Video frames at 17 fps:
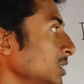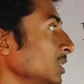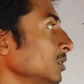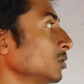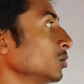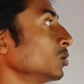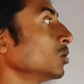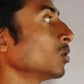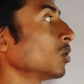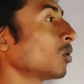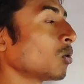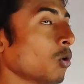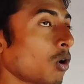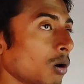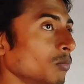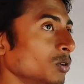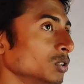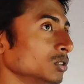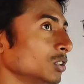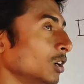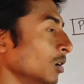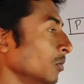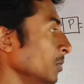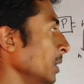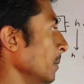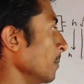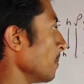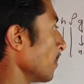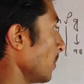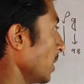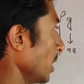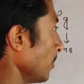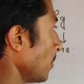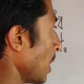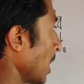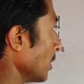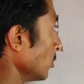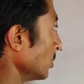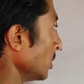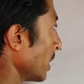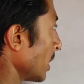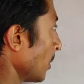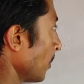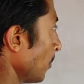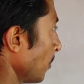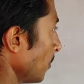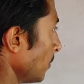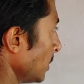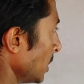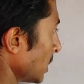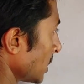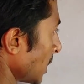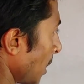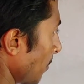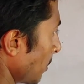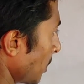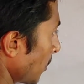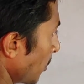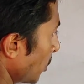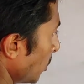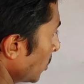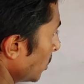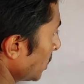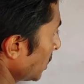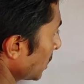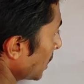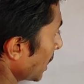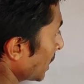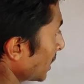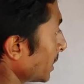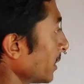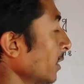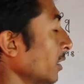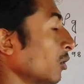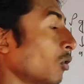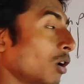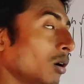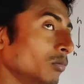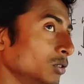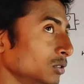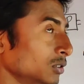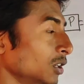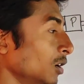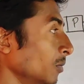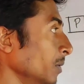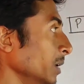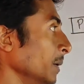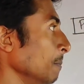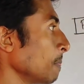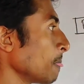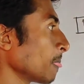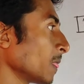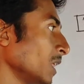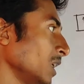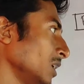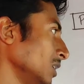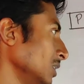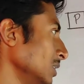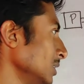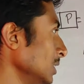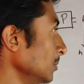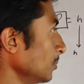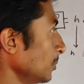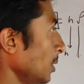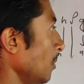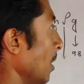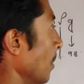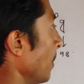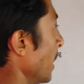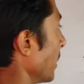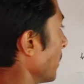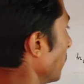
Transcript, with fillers: যেহেতু কম হতে হবে মানে বায়ু দ্বারা যে চাপটা প্রয়োগ হচ্ছে তার থেকে কম হতে হবে সিম্পল ব্যাপার